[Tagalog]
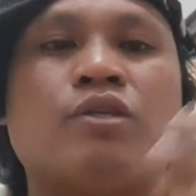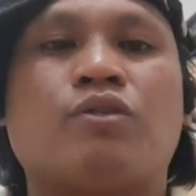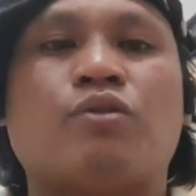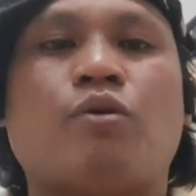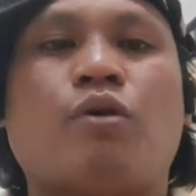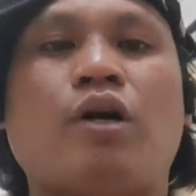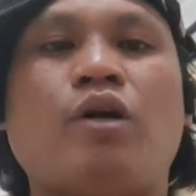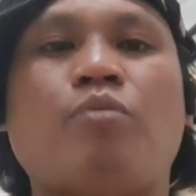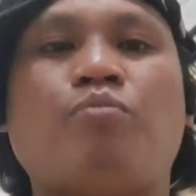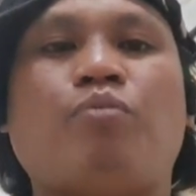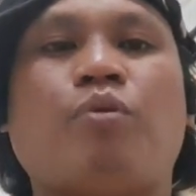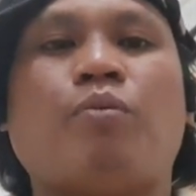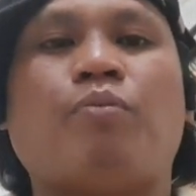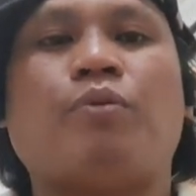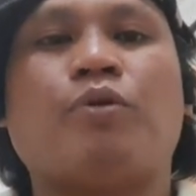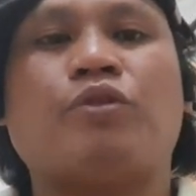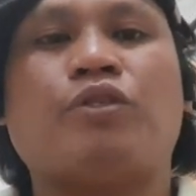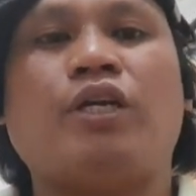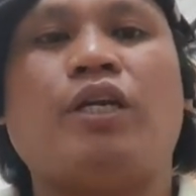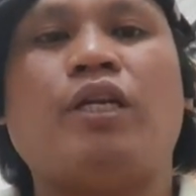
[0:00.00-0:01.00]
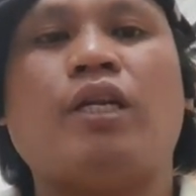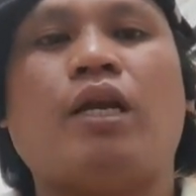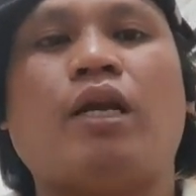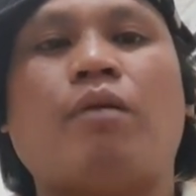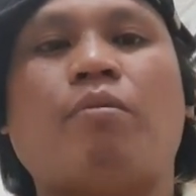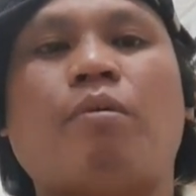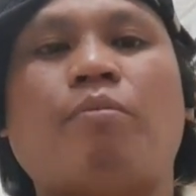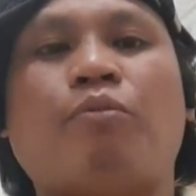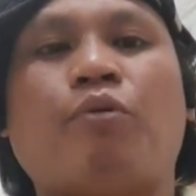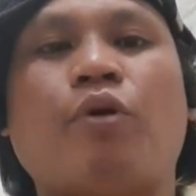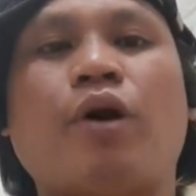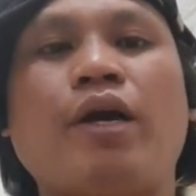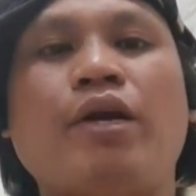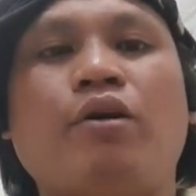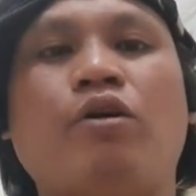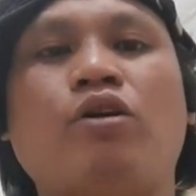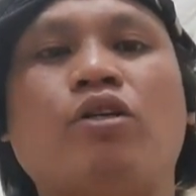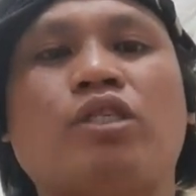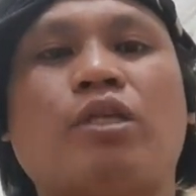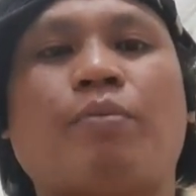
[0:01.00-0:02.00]
So ngayon po, proceed na naman po
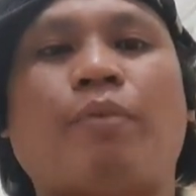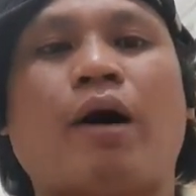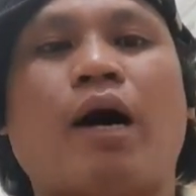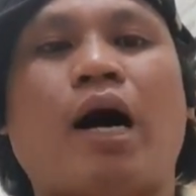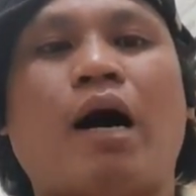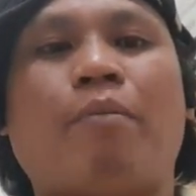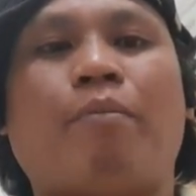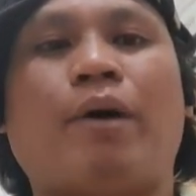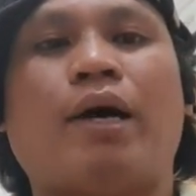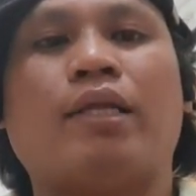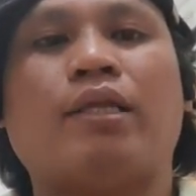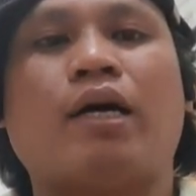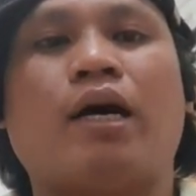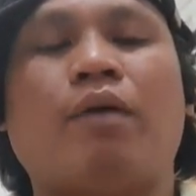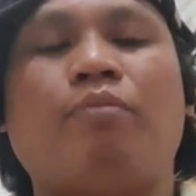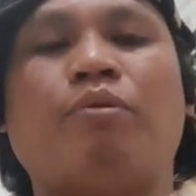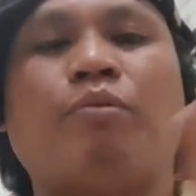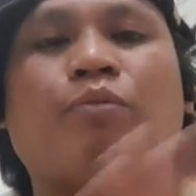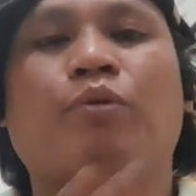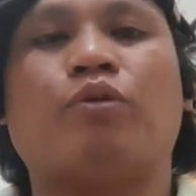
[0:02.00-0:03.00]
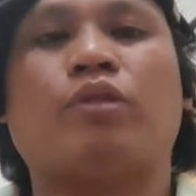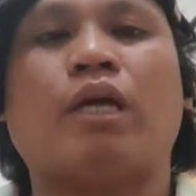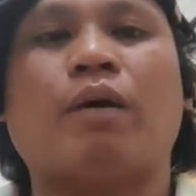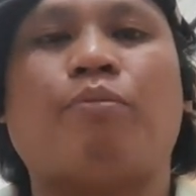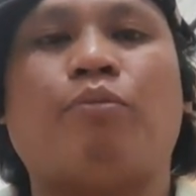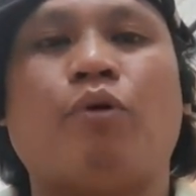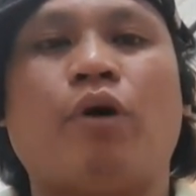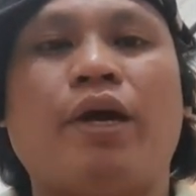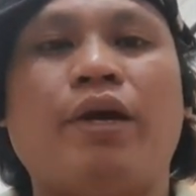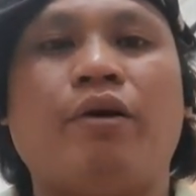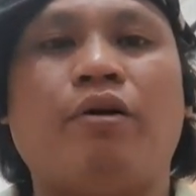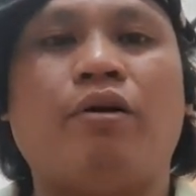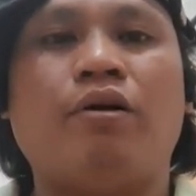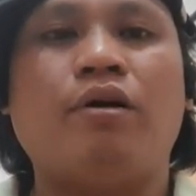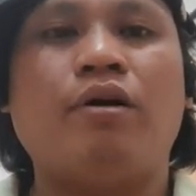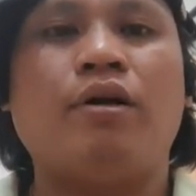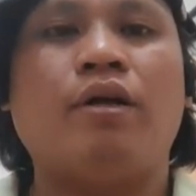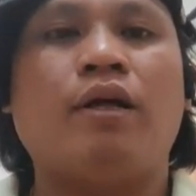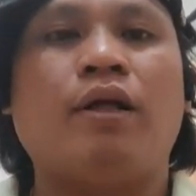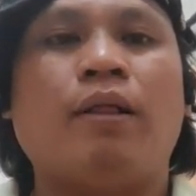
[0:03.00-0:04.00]
kayo. Sa pang-apat ay pupunta po
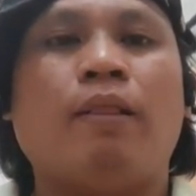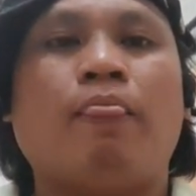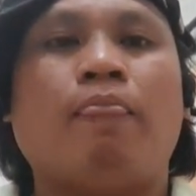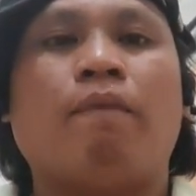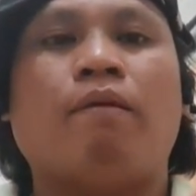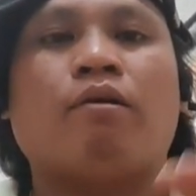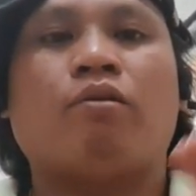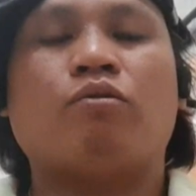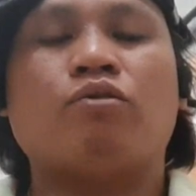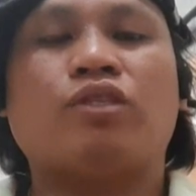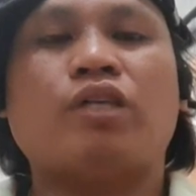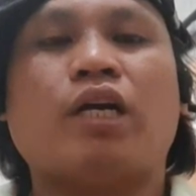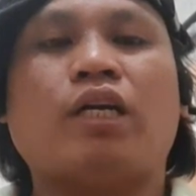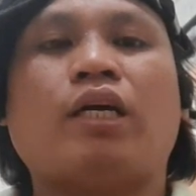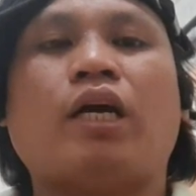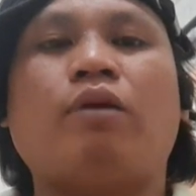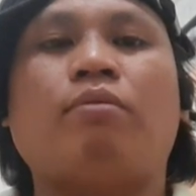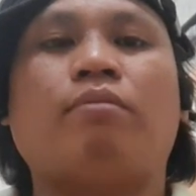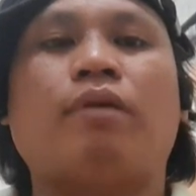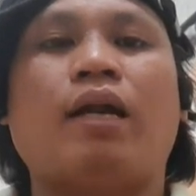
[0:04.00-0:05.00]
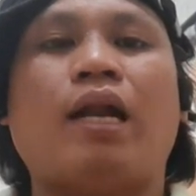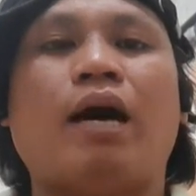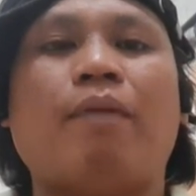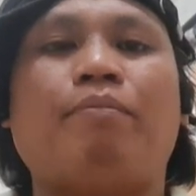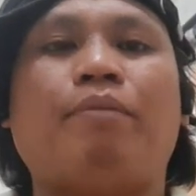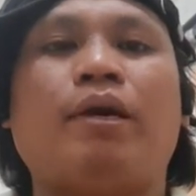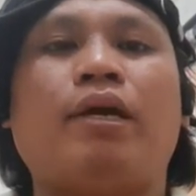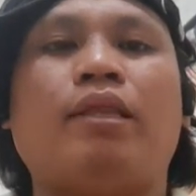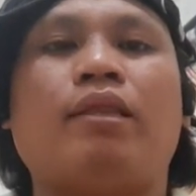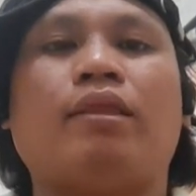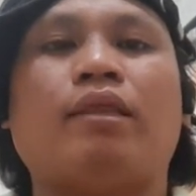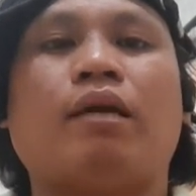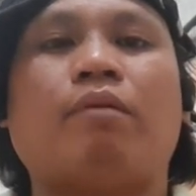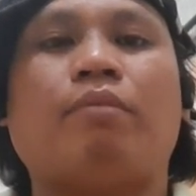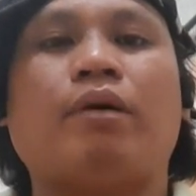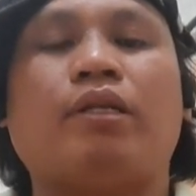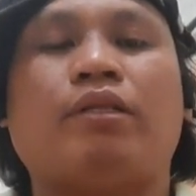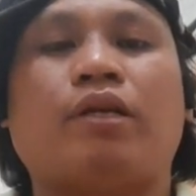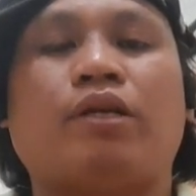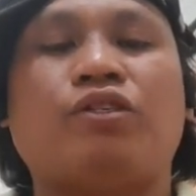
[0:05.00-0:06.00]
kayo kung saan kayo malapit na
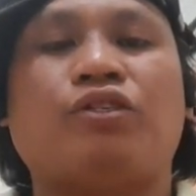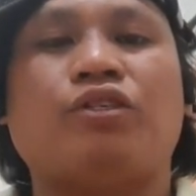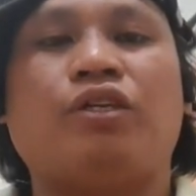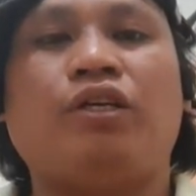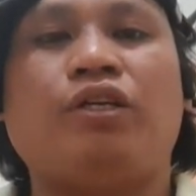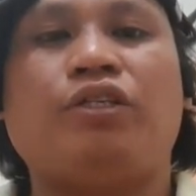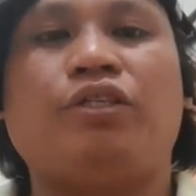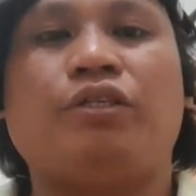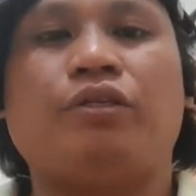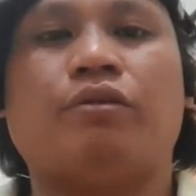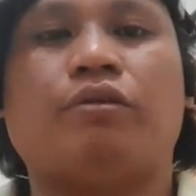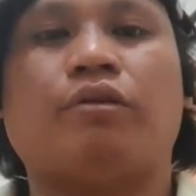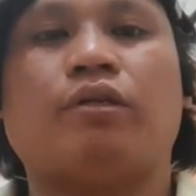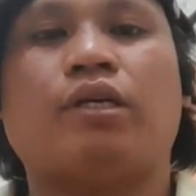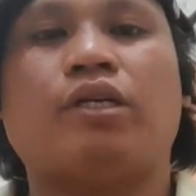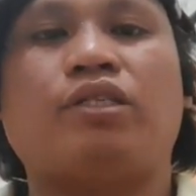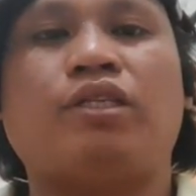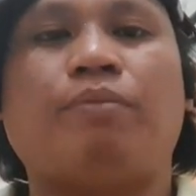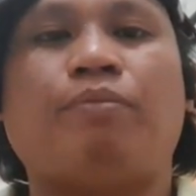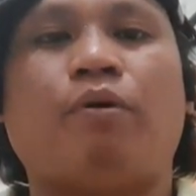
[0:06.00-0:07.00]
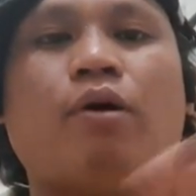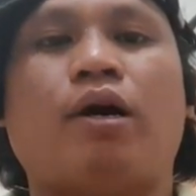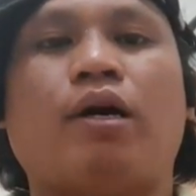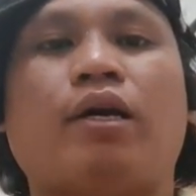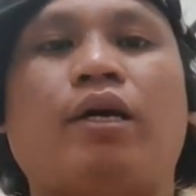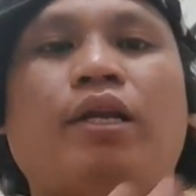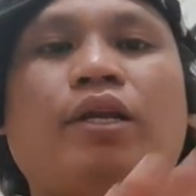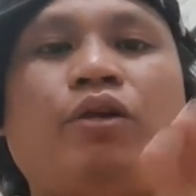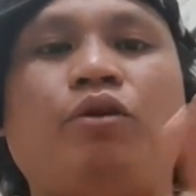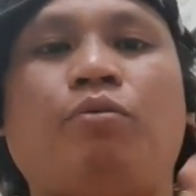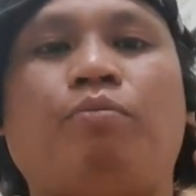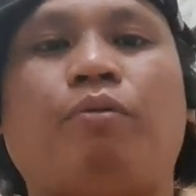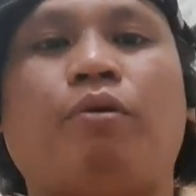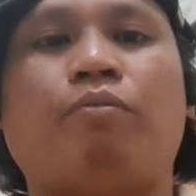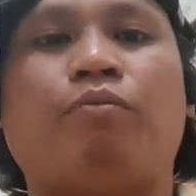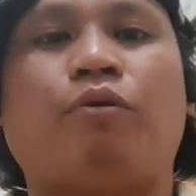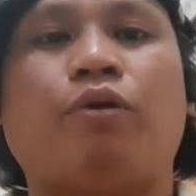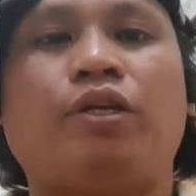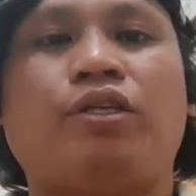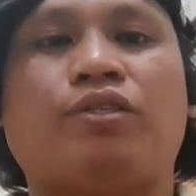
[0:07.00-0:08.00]
may translation. Kasi po ang inyo
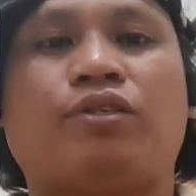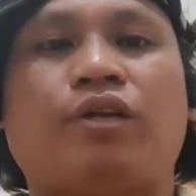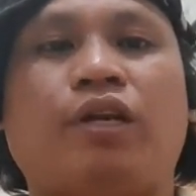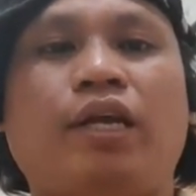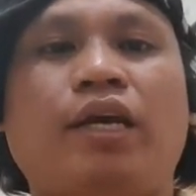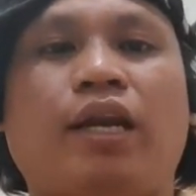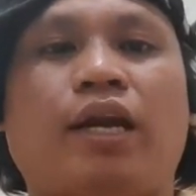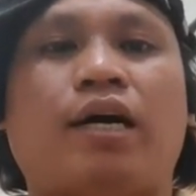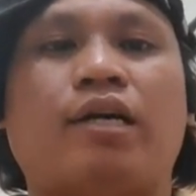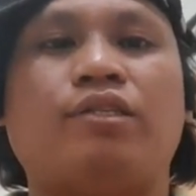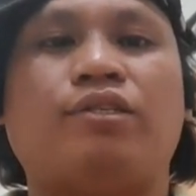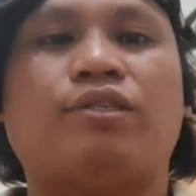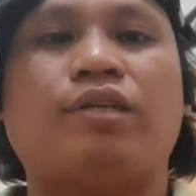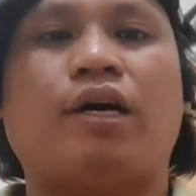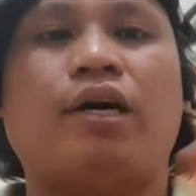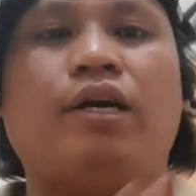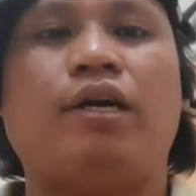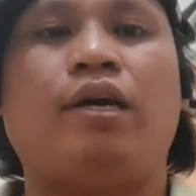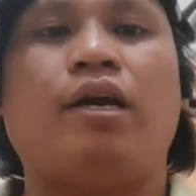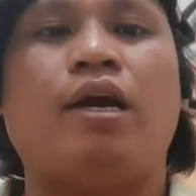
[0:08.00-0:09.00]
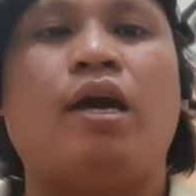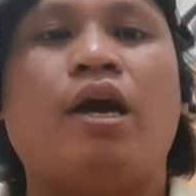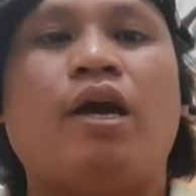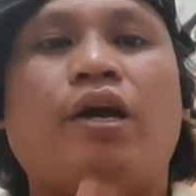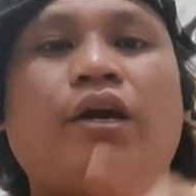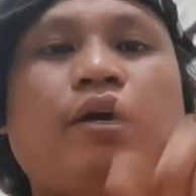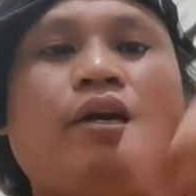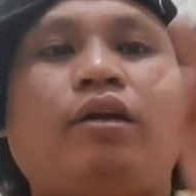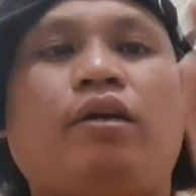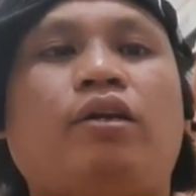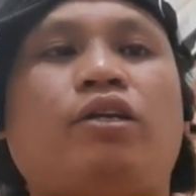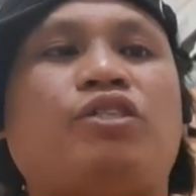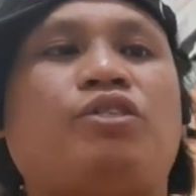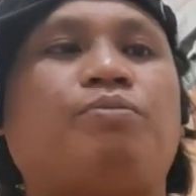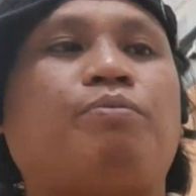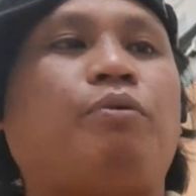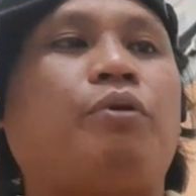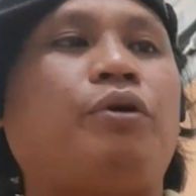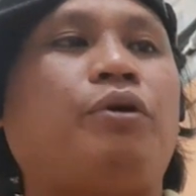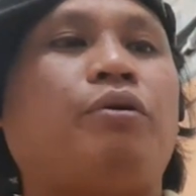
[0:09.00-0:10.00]
pong police clearance ay
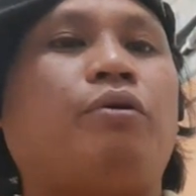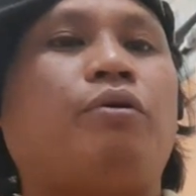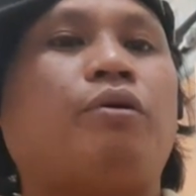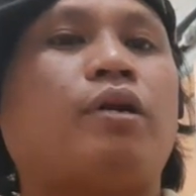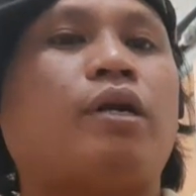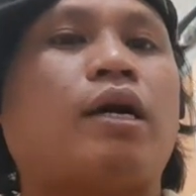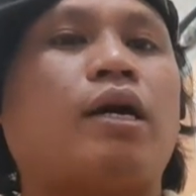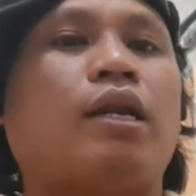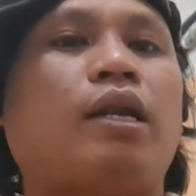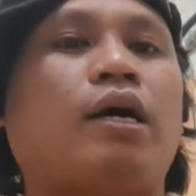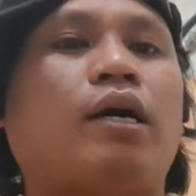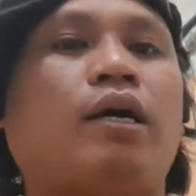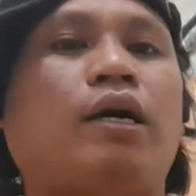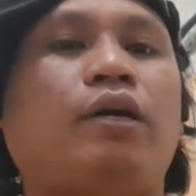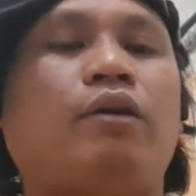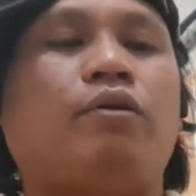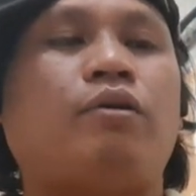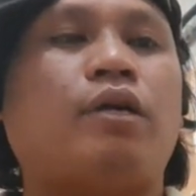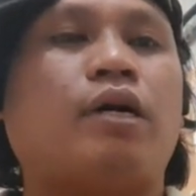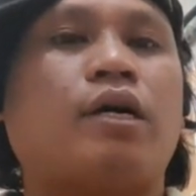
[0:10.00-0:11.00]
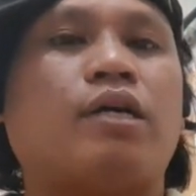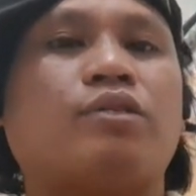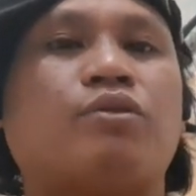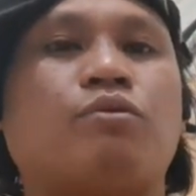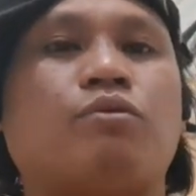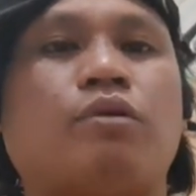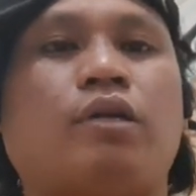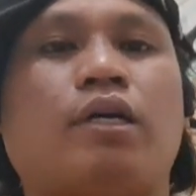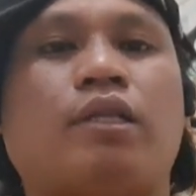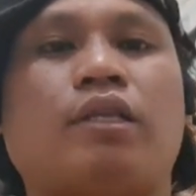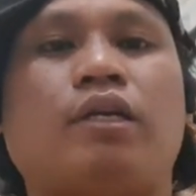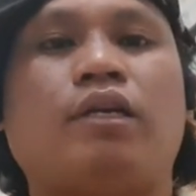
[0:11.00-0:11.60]
English po yung nakalagay doon nakasulat.